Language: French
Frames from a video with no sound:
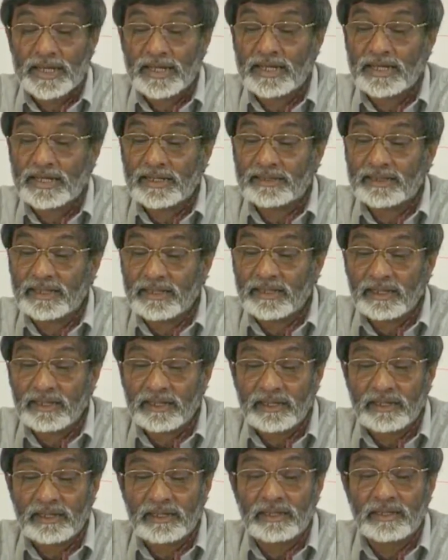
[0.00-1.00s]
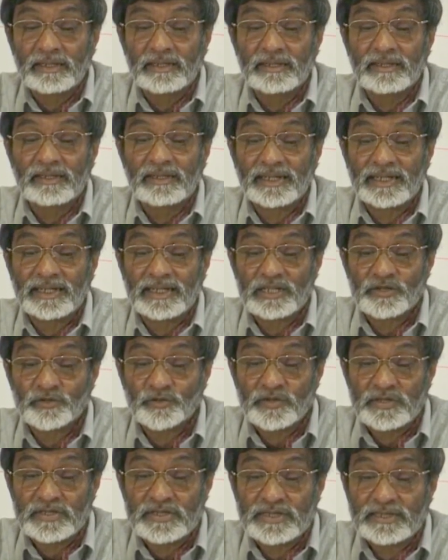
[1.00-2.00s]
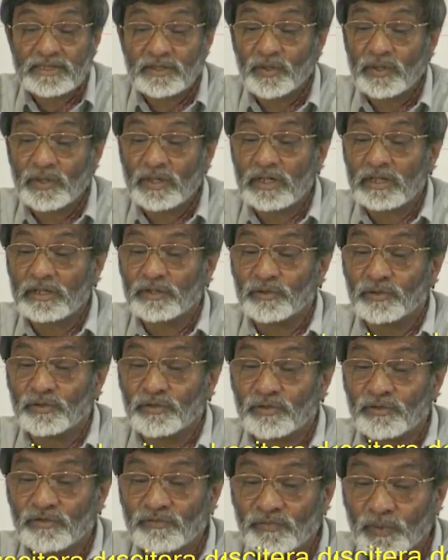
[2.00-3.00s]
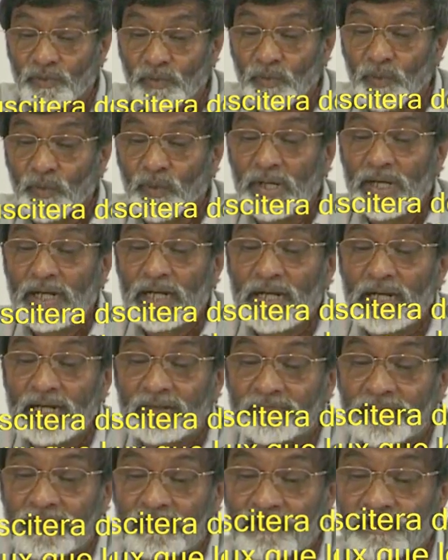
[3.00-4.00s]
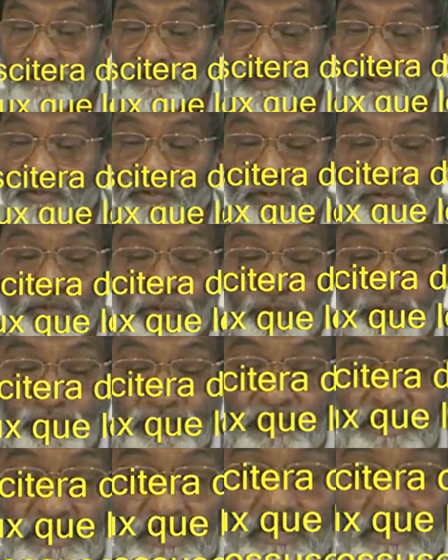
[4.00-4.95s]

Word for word: et il est écrit qu'il ressuscitera de nouveau avec ceux que